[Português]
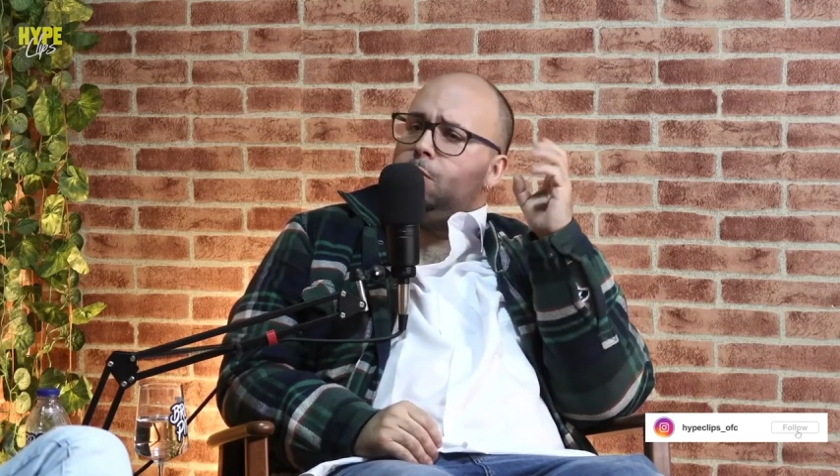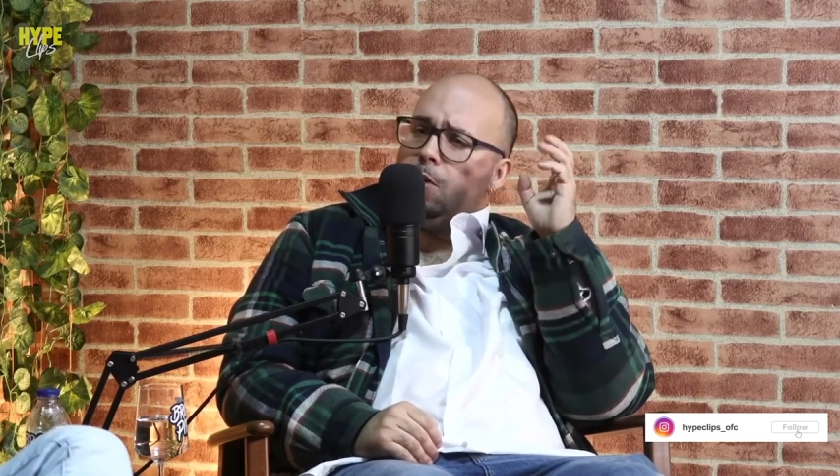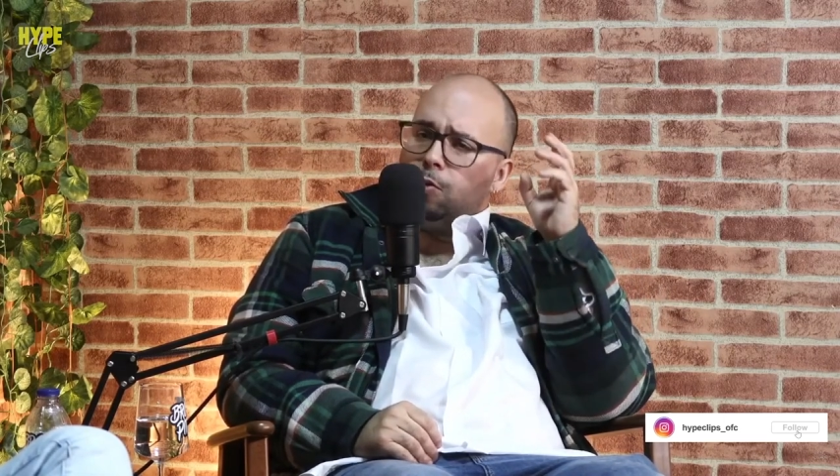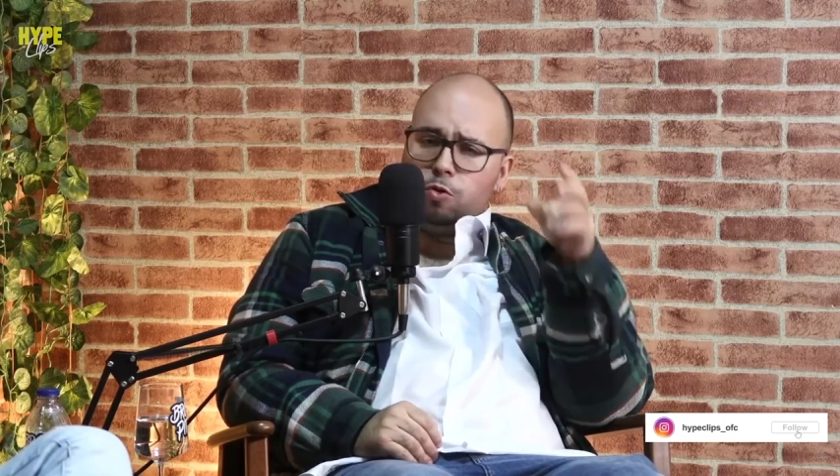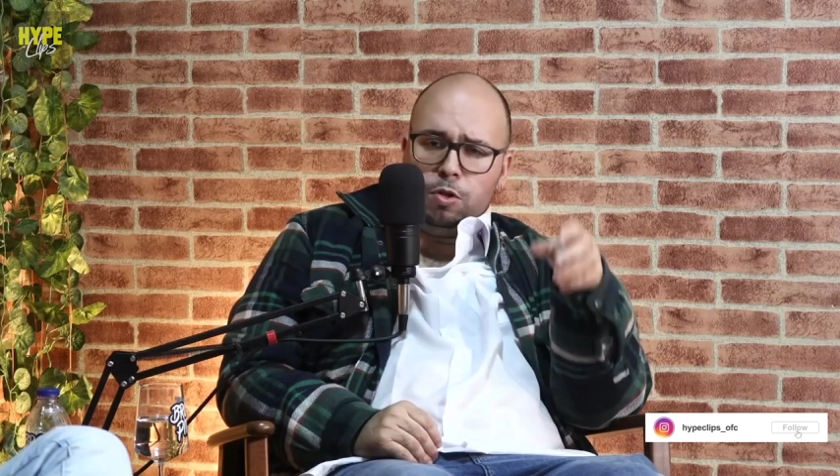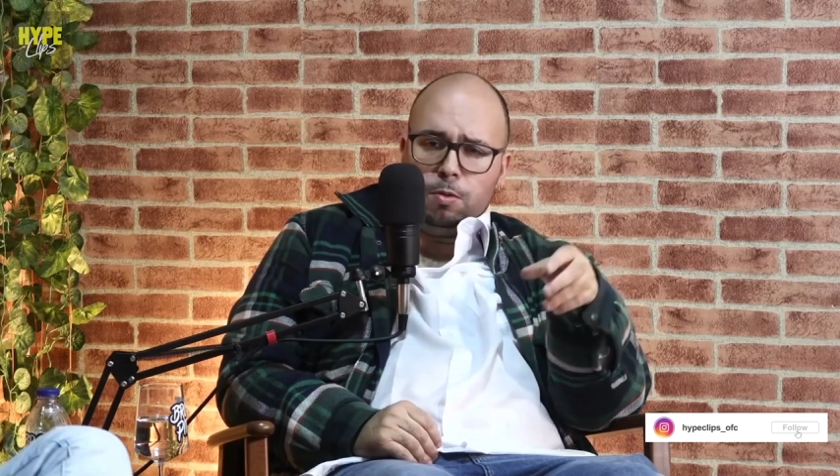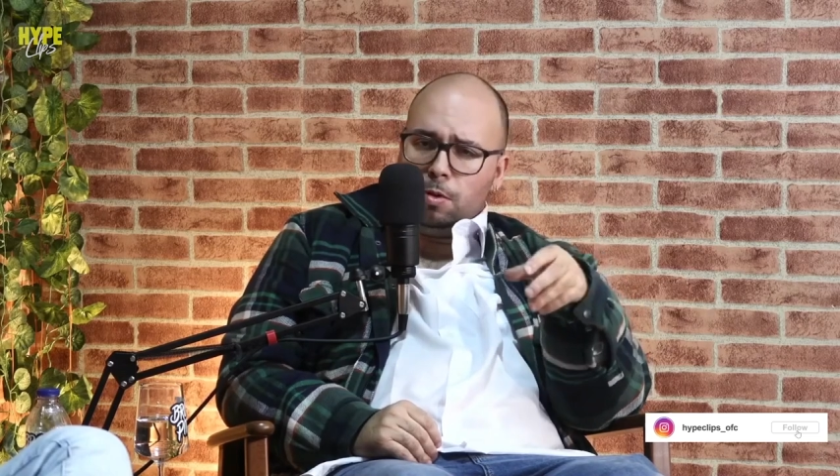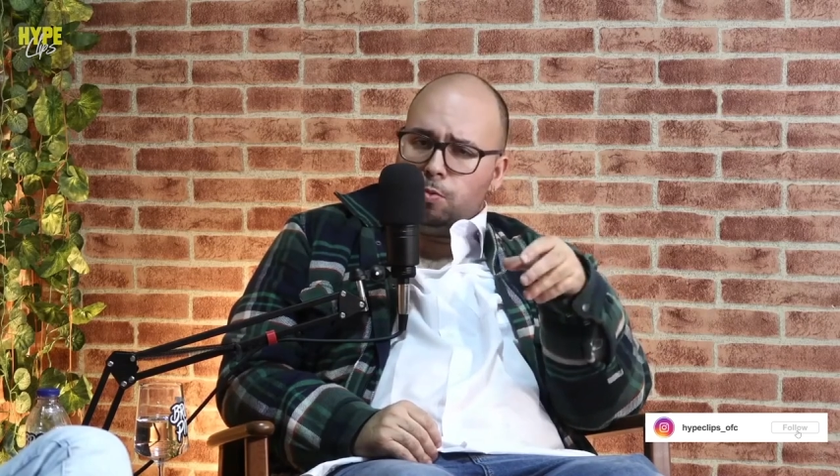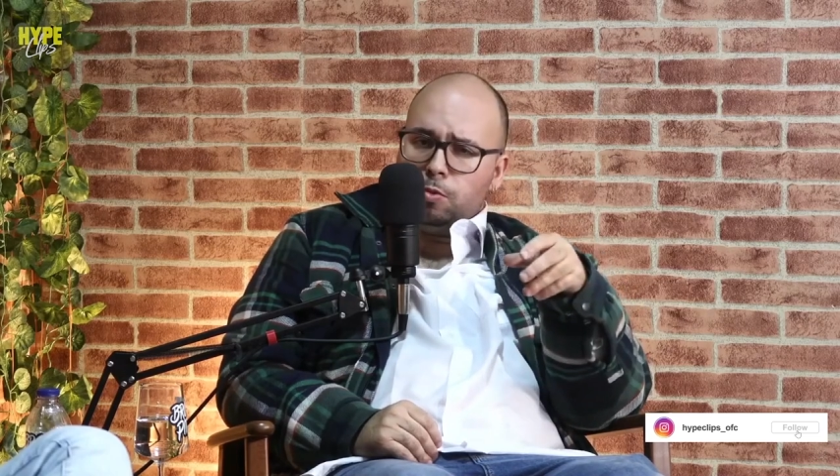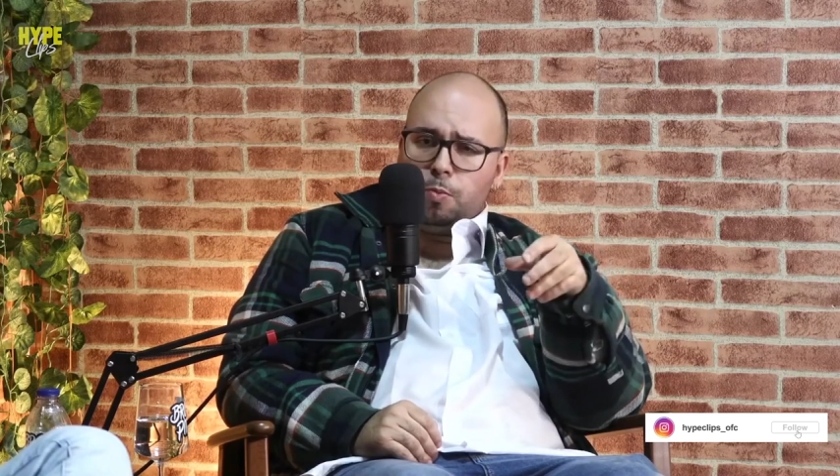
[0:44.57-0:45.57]
o Edu
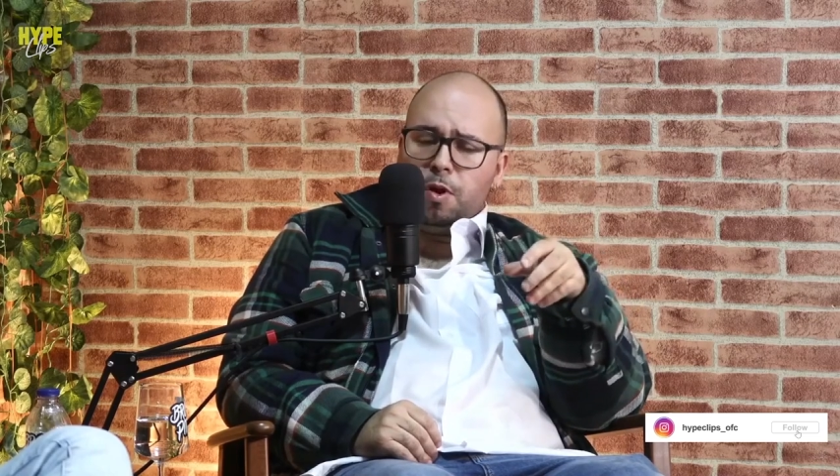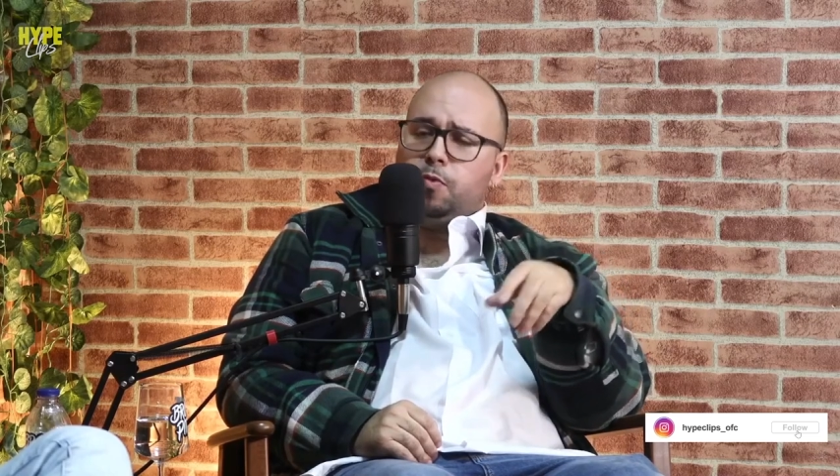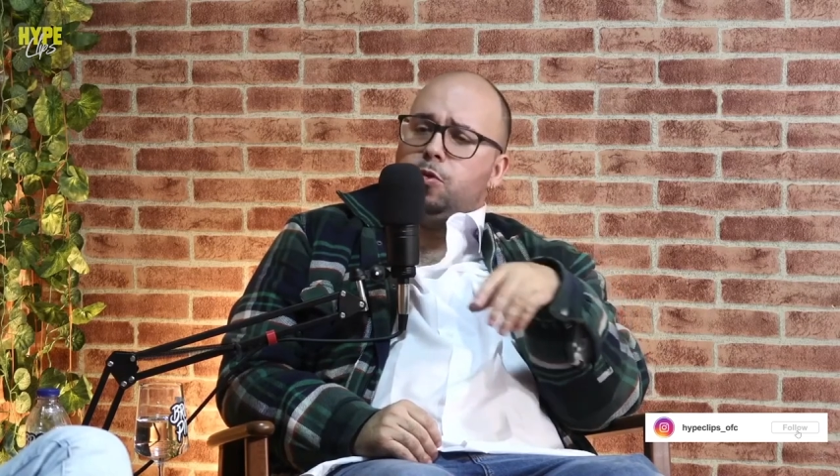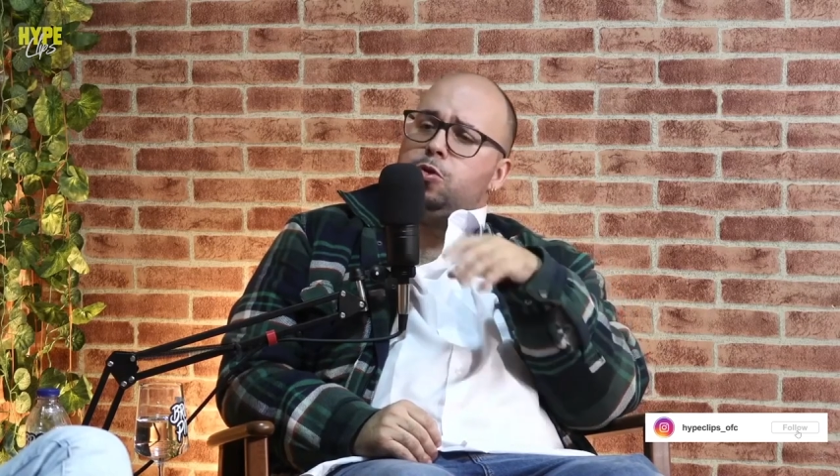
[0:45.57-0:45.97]
Silva super força,